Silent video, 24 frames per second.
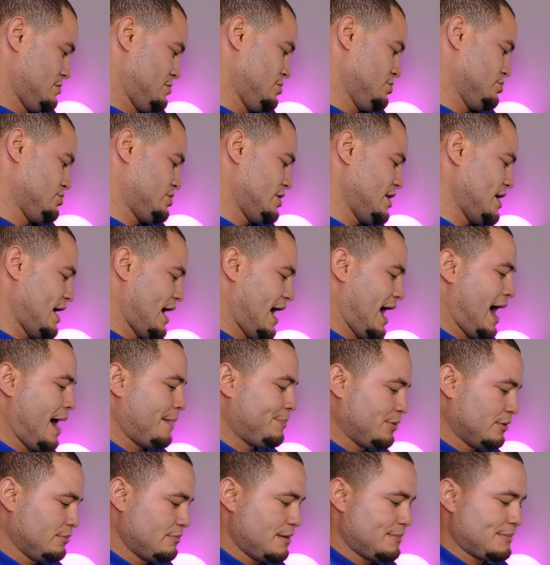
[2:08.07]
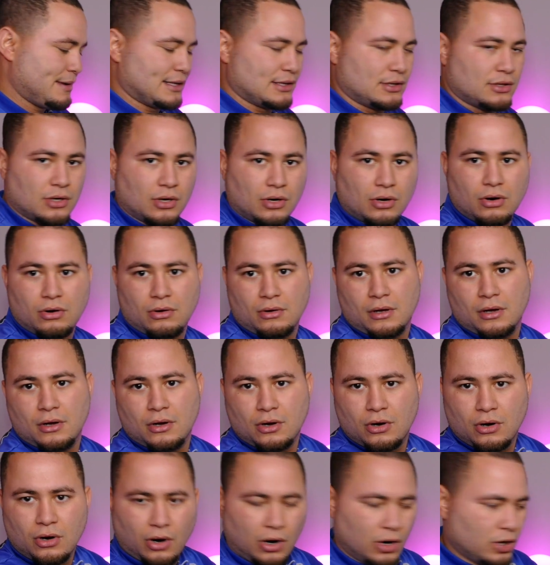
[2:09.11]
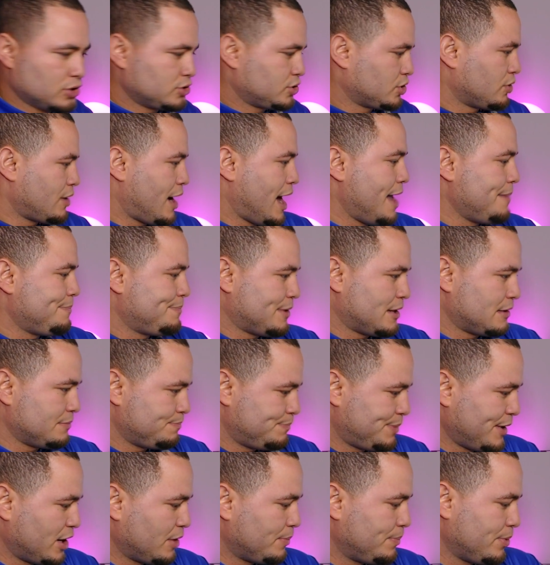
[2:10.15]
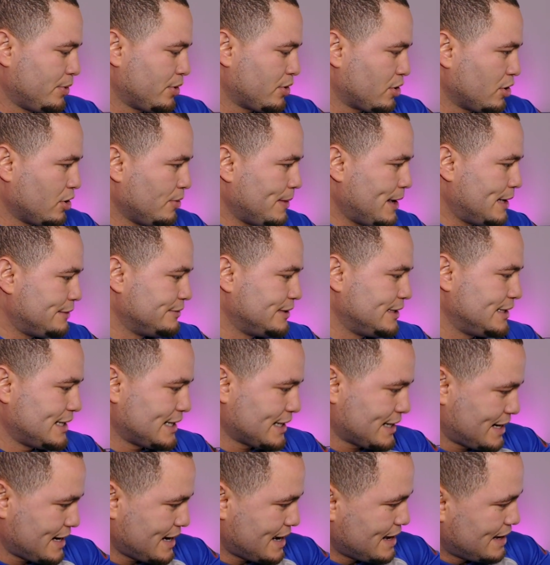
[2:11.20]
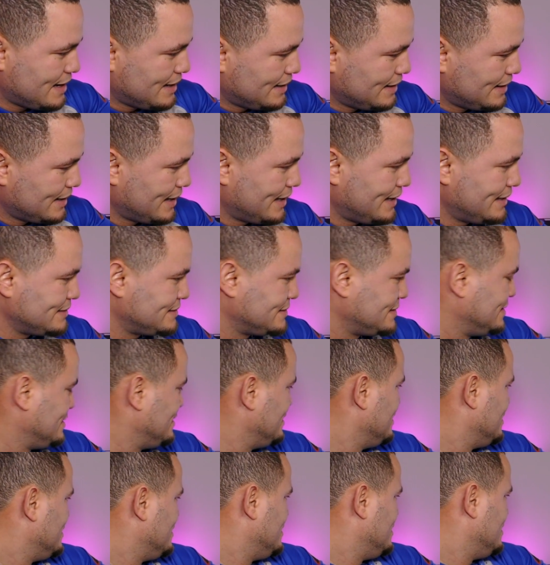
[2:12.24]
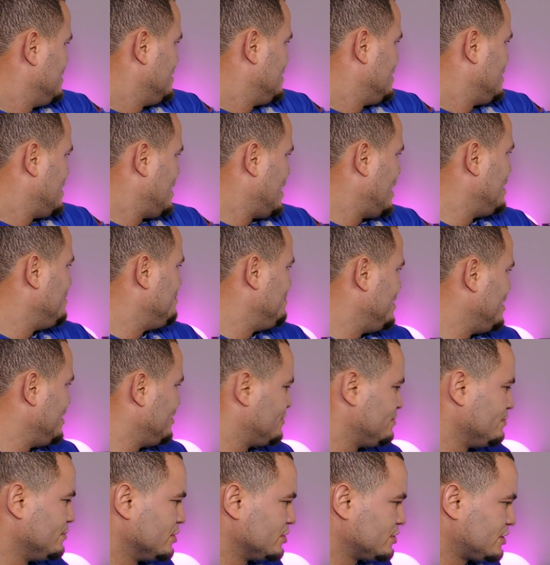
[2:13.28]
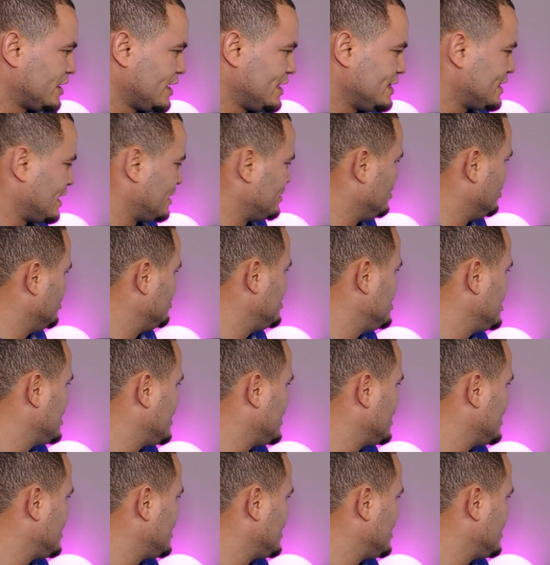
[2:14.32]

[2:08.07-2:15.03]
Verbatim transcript: no sé, Apple me mandó otro iPad, pero por lo menos en la caja es el mismo, 32